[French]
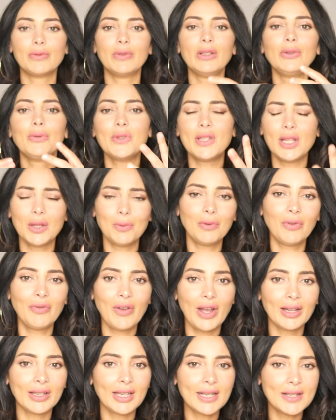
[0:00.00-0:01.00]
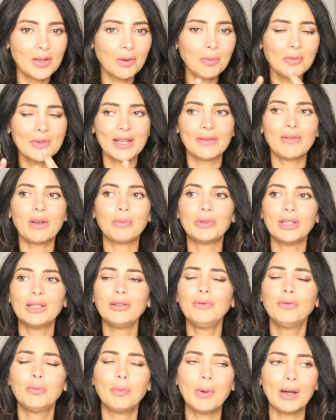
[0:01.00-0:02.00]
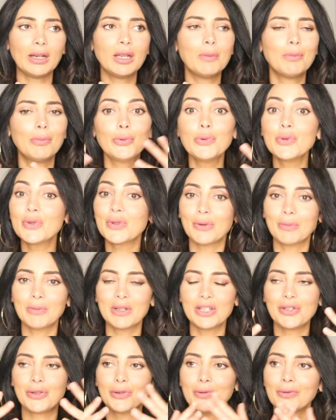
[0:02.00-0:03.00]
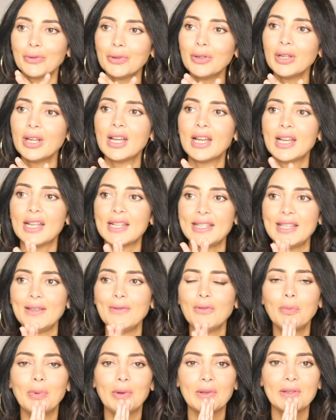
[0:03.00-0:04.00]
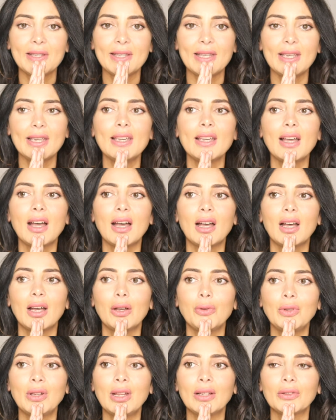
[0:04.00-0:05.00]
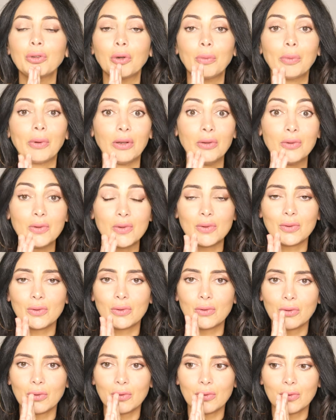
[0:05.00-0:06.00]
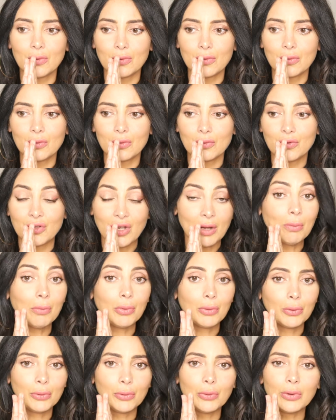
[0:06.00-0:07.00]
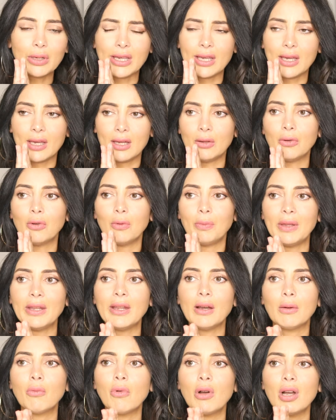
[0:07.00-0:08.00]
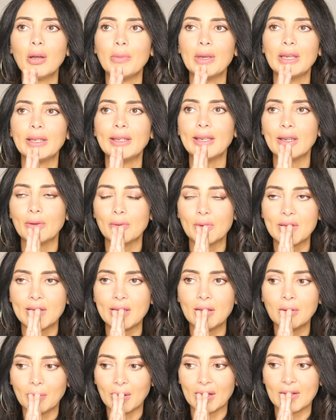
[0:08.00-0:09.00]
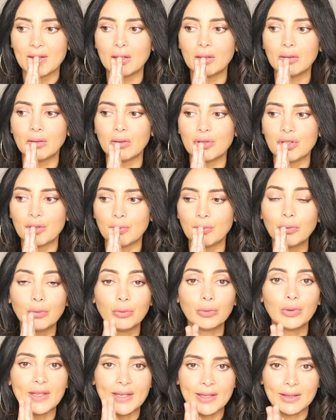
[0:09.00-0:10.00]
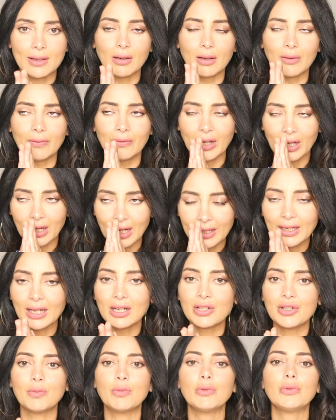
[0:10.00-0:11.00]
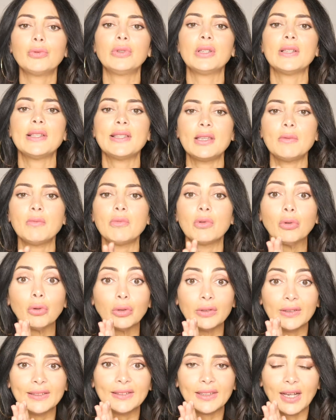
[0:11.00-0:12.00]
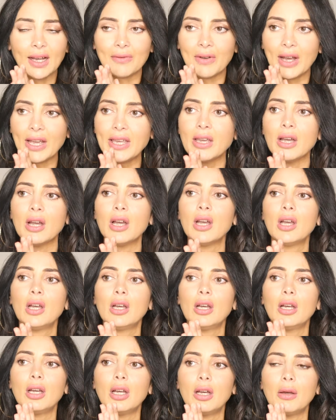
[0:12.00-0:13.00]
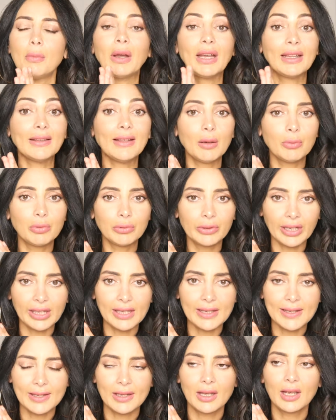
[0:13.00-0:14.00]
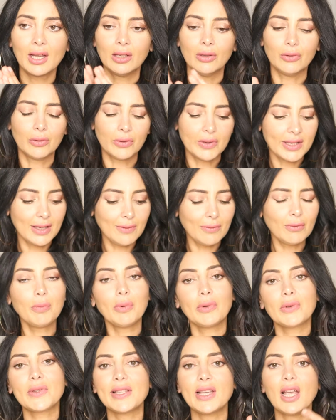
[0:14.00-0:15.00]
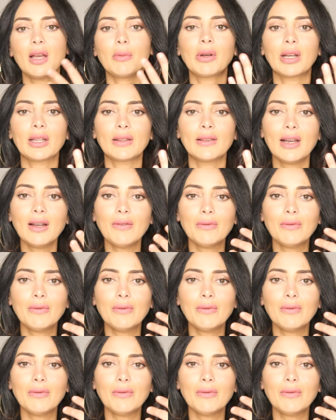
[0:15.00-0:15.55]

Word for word: vais tout de suite vous faire un exemple, ça va peut-être vous parler plus que mes cheveux. Si vous pensez à une entrepreneuse que j'aime beaucoup, qui est une copine à moi, mais qui est aussi une personne que j'ai beaucoup envers laquelle j'ai beaucoup d'estime au côté travail, euh, Brenda Boucris. Donc si vous pensez à Brenda,